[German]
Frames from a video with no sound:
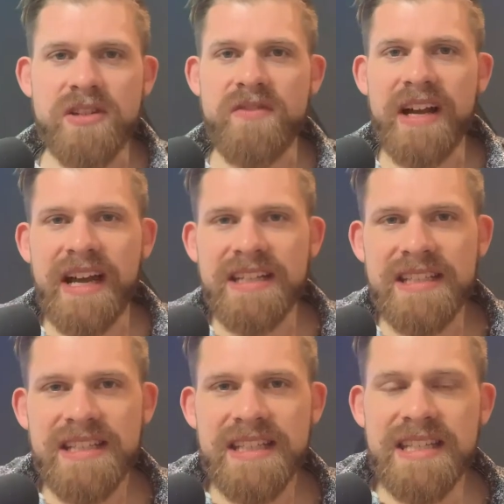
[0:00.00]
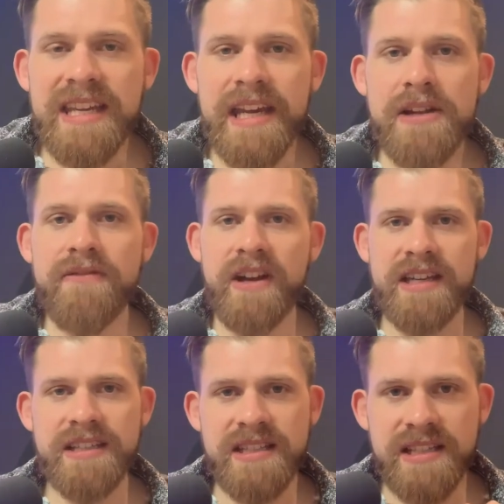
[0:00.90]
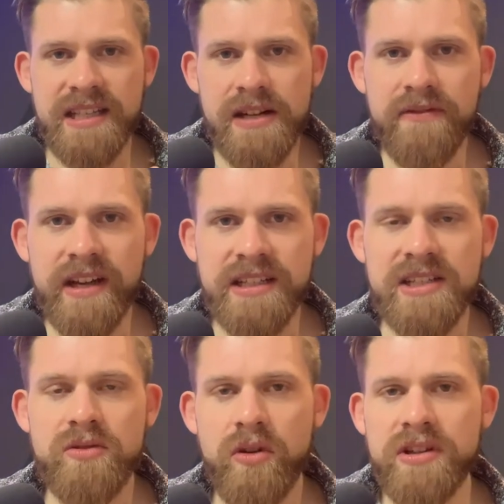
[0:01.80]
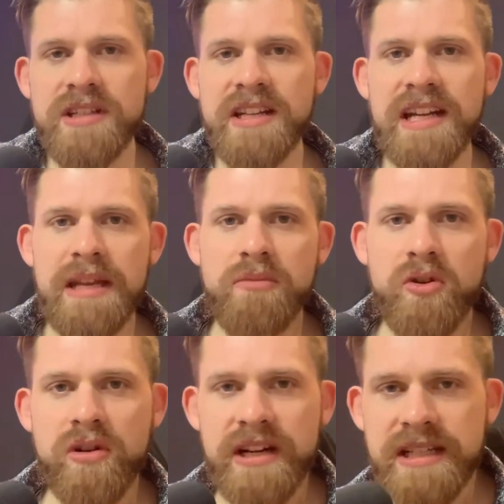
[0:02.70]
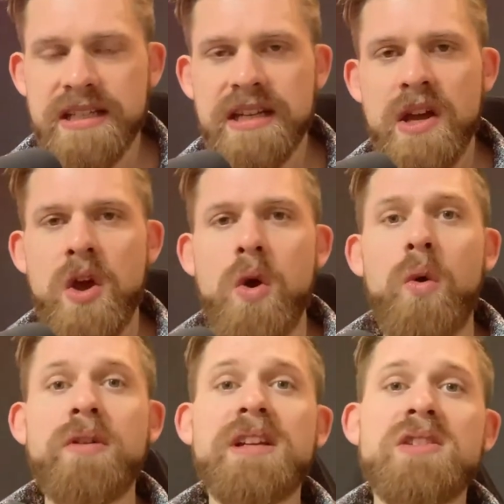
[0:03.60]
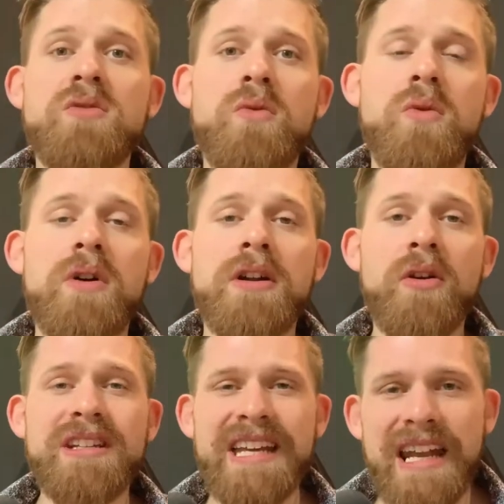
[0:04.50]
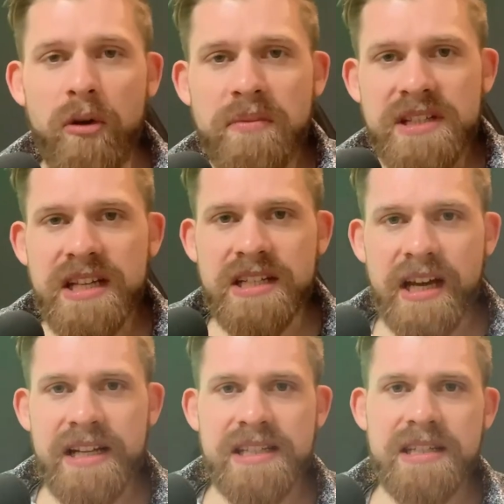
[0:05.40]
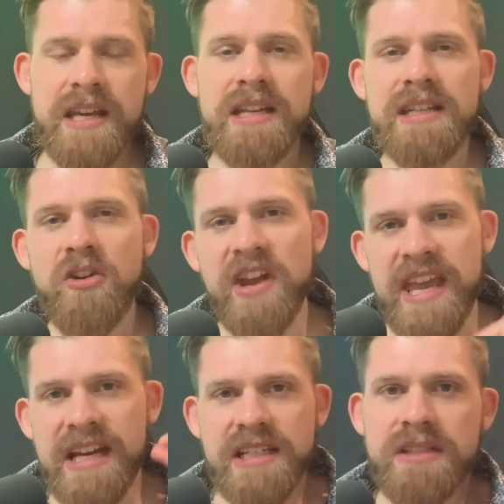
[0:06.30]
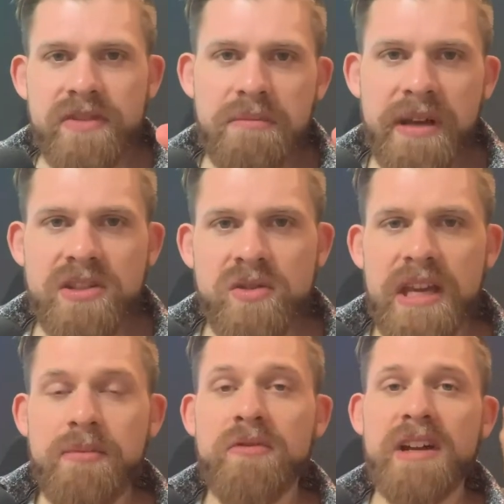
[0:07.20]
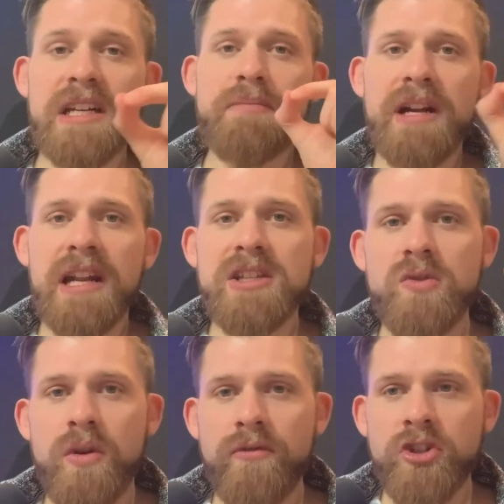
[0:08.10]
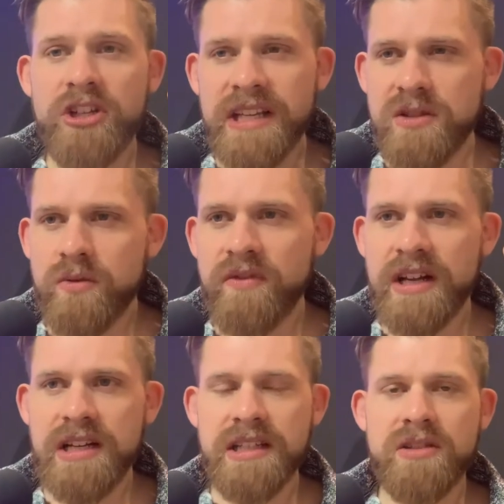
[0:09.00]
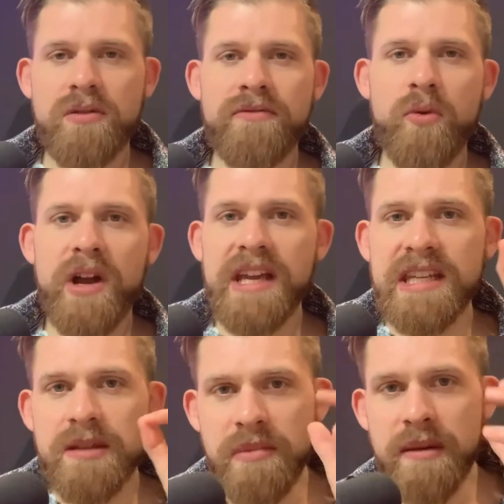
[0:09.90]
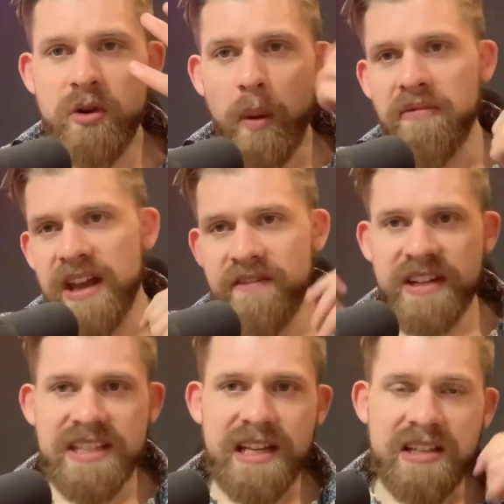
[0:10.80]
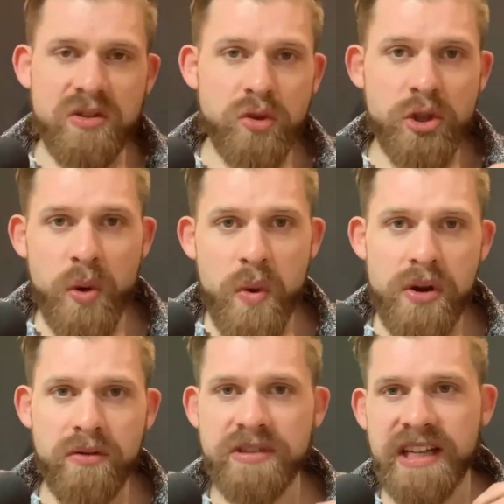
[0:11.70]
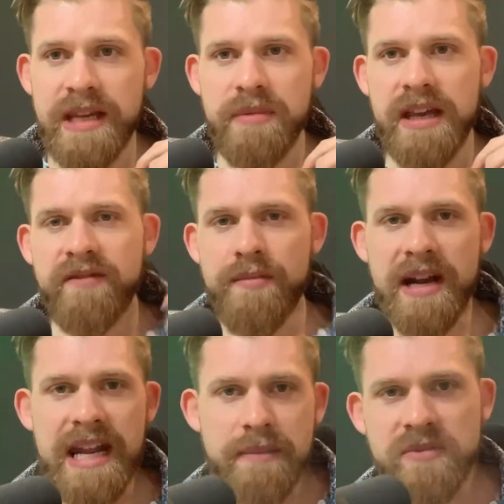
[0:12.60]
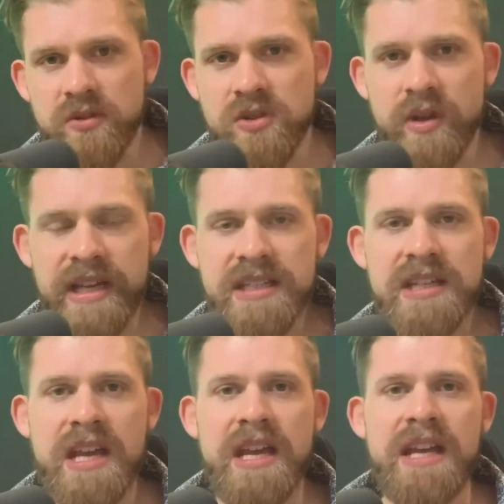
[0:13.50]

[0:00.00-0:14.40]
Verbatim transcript: Und zwar kann es, es ist hilfreich. Es ist hilfreich, dass du Leute in dein Leben gucken lässt und dass du äh, Leuten die Erlaubnis erteilst, dir auch ehrliches Feedback zu geben und wirklich mal klar zu gucken, wo stehst du wirklich und wo rede ich mir im Kopf irgendwelche Sachen so schön und drehe mir irgendwie mein Leben so zurecht,